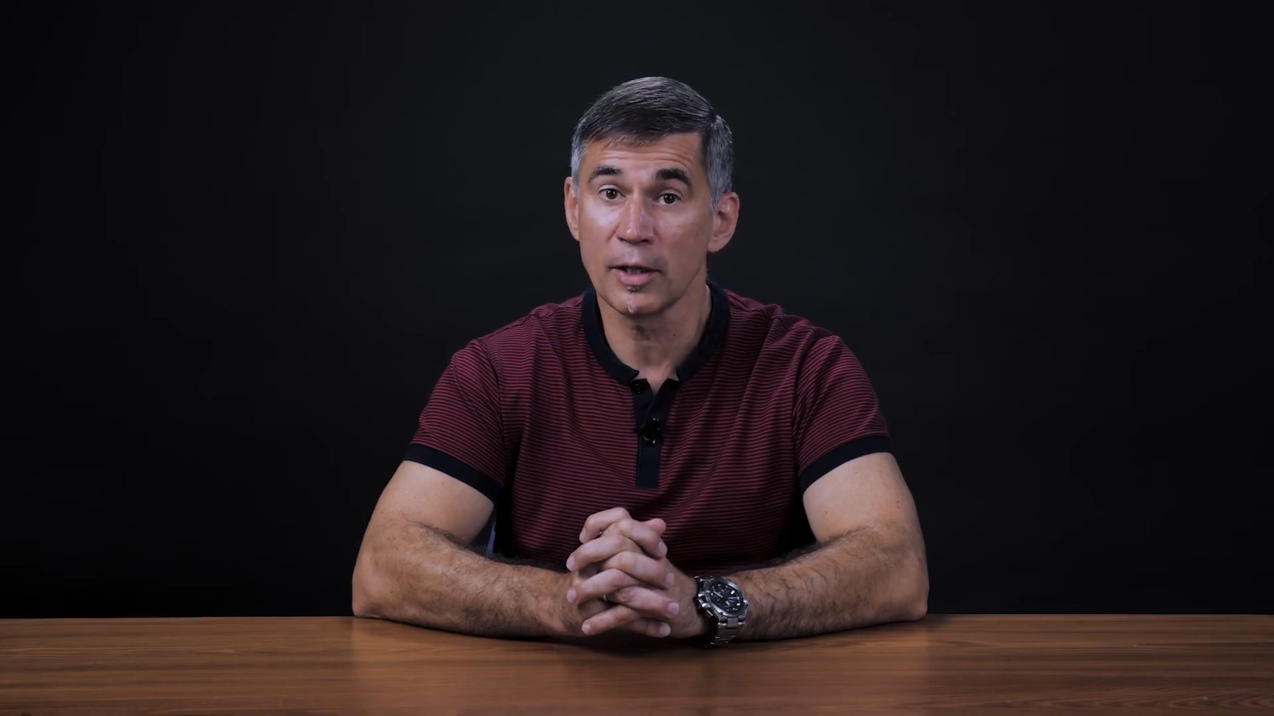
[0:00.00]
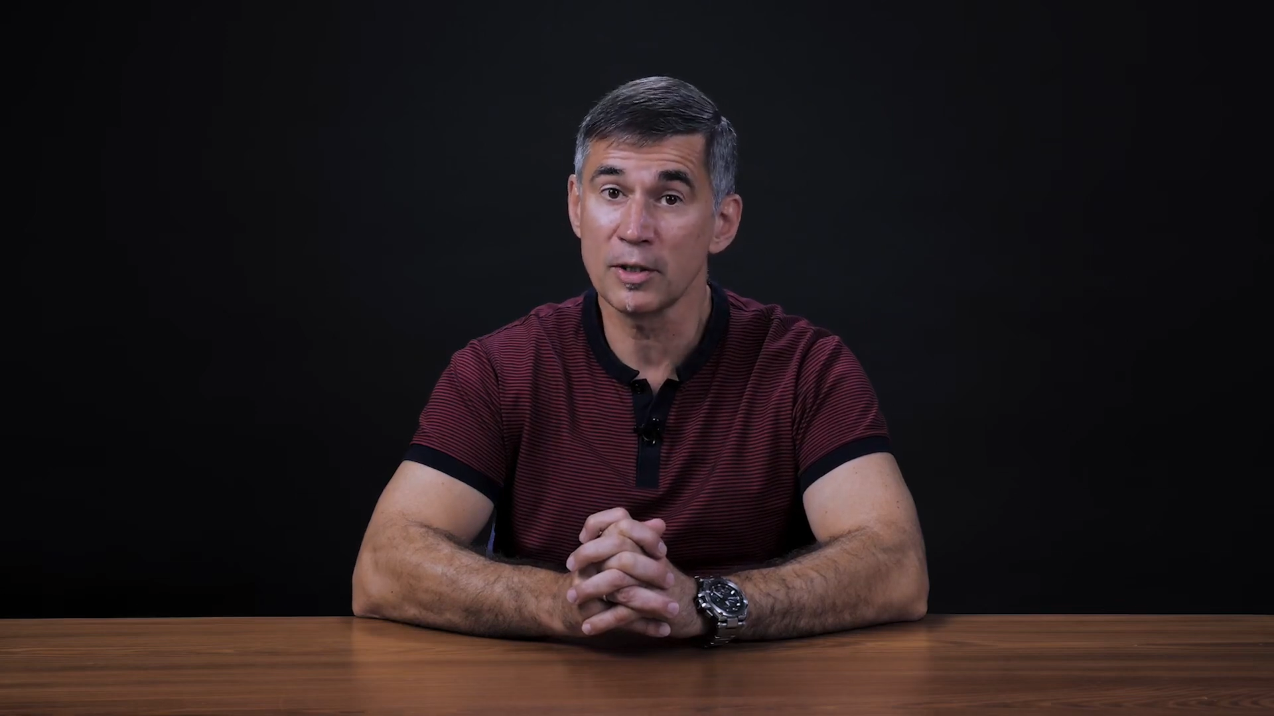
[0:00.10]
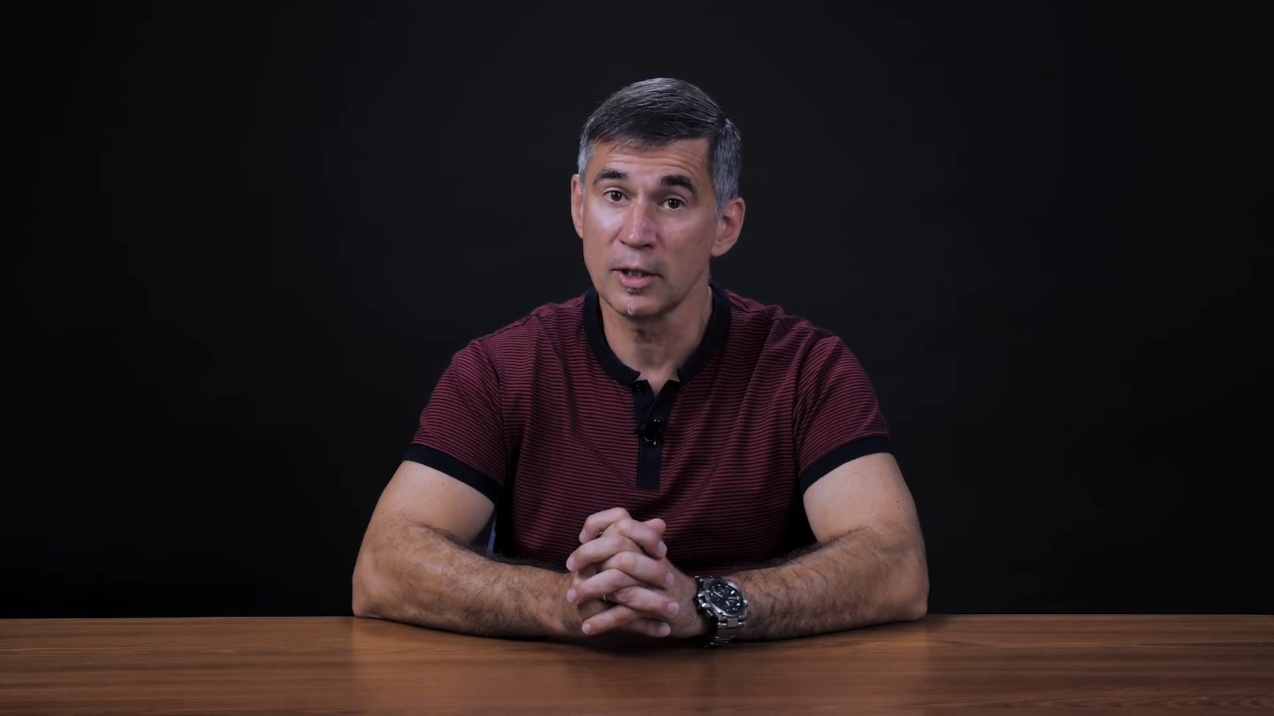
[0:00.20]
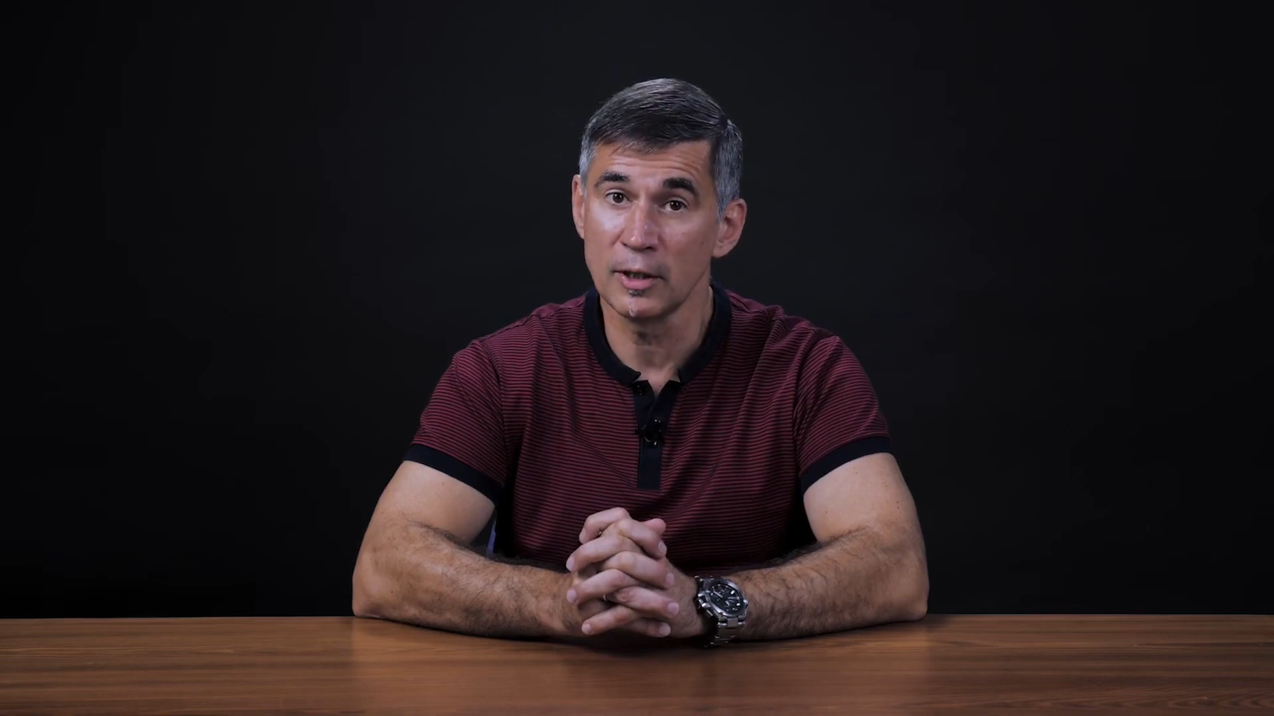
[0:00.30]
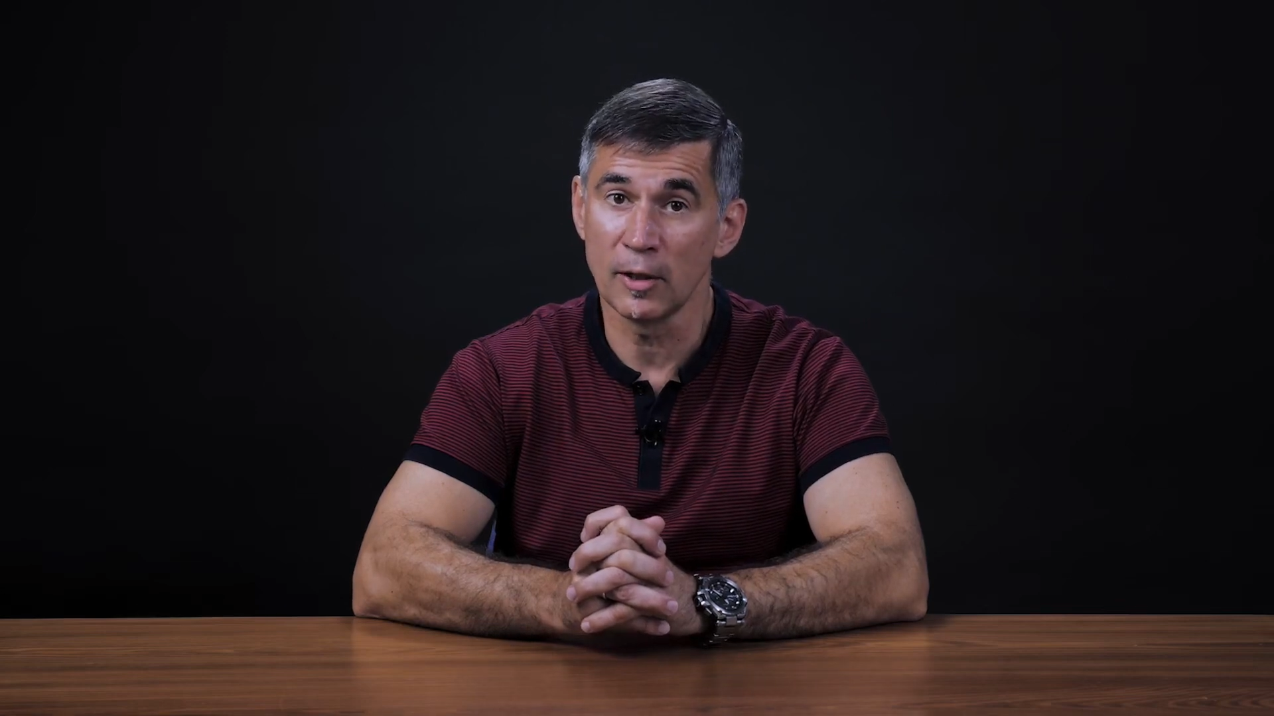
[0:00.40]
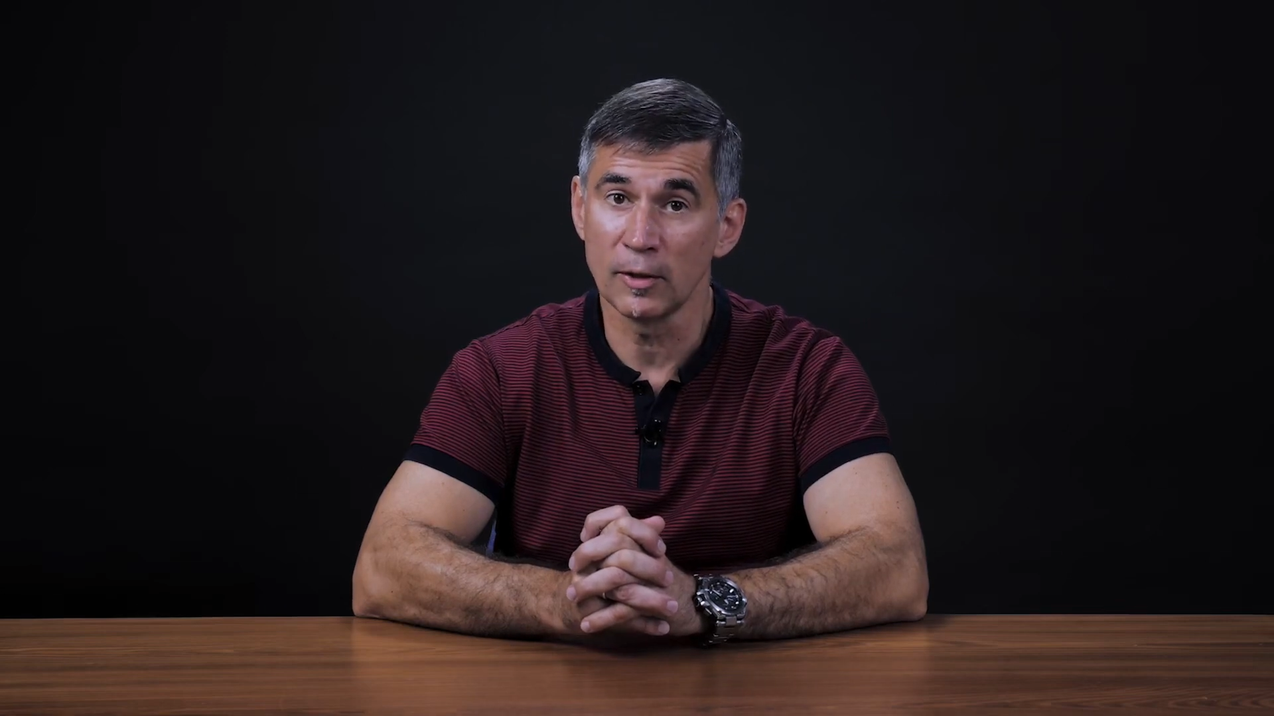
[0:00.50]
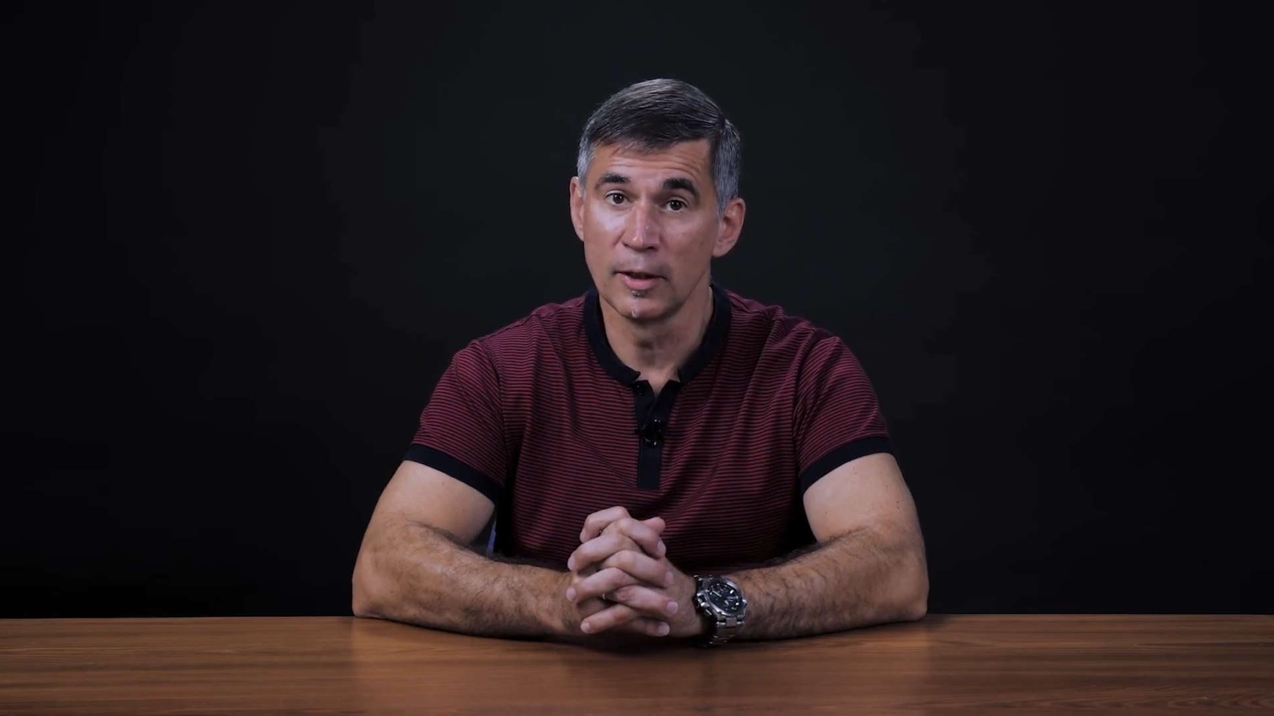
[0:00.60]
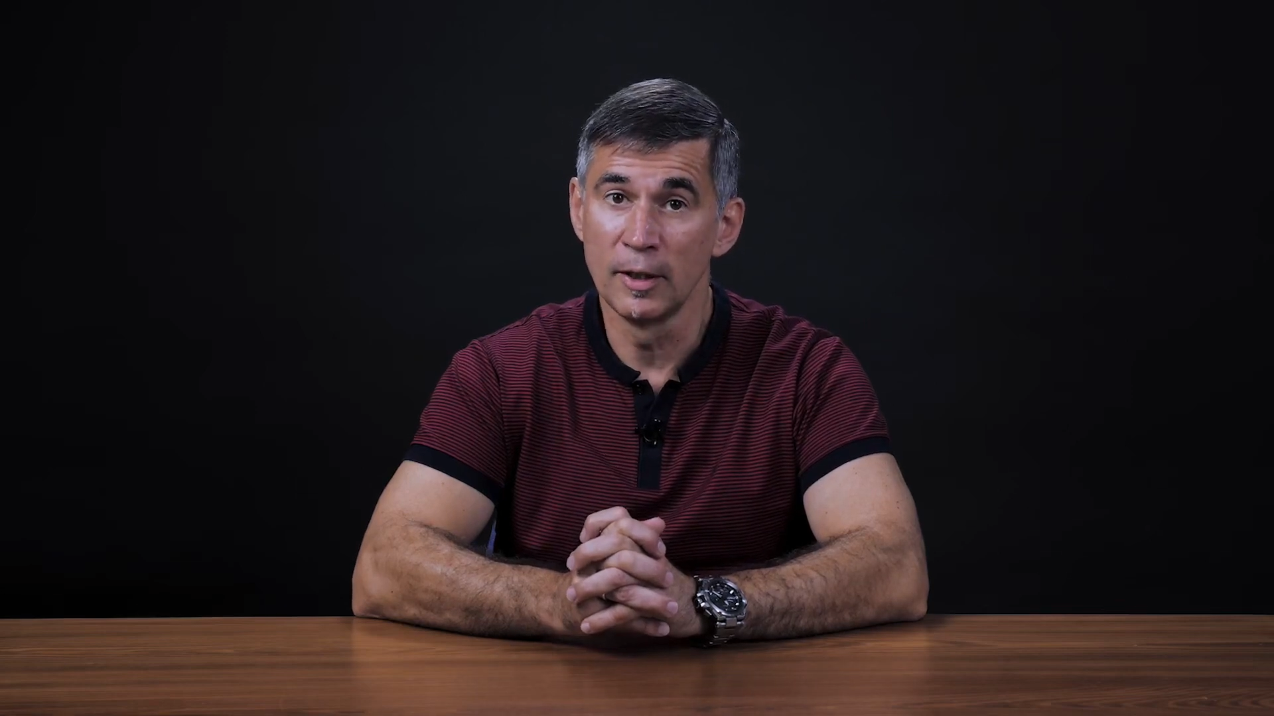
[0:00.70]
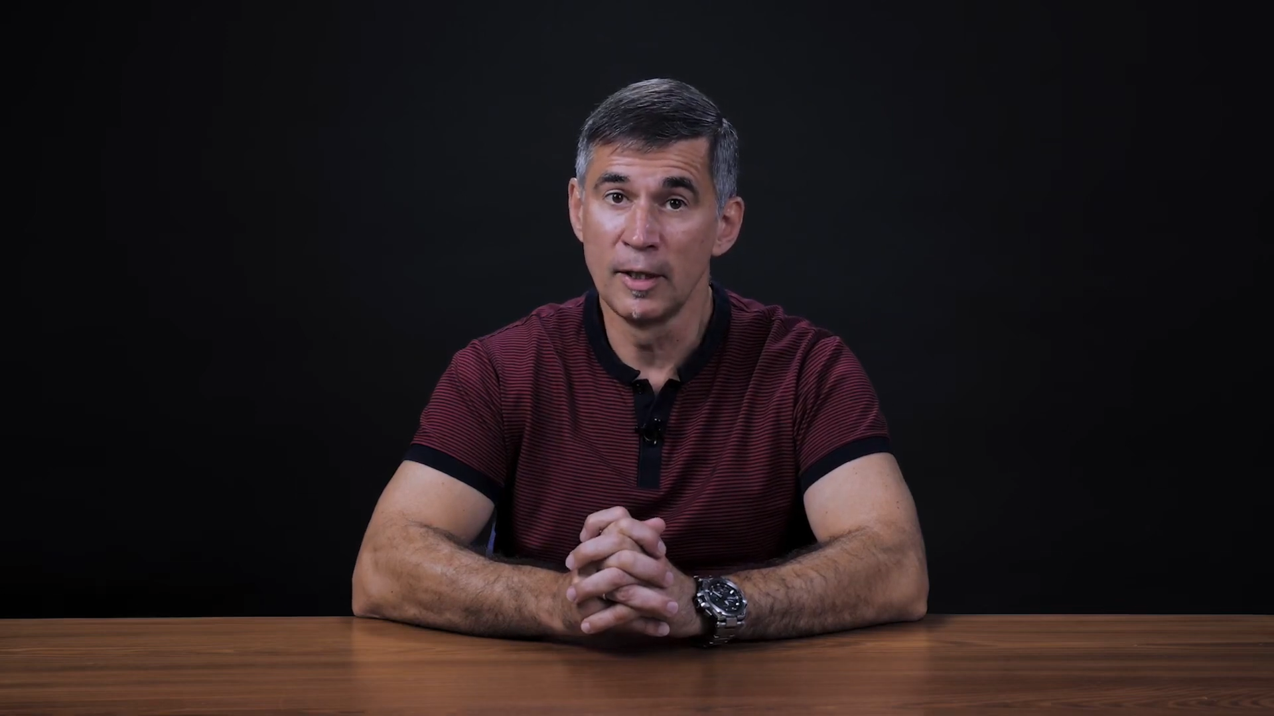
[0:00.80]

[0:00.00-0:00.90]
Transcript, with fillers: арсенал.